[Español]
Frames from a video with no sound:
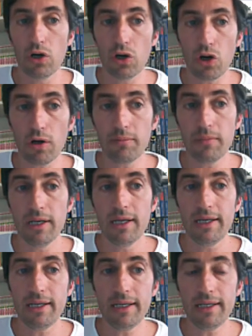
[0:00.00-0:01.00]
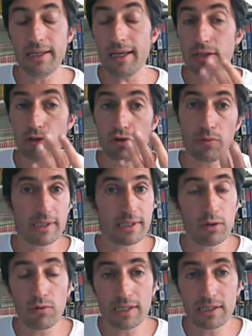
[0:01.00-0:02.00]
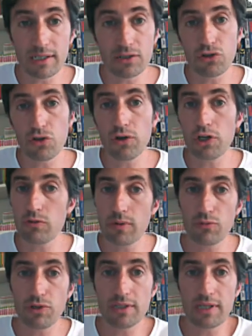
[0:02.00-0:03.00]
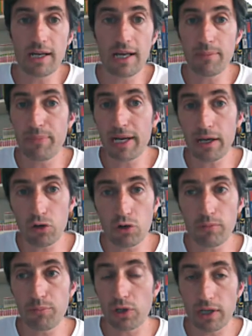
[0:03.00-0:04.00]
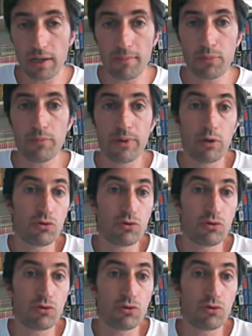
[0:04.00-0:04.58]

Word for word: Chrome y esto va a ser una extensión que nos vamos a instalar para Chrome, por ejemplo, para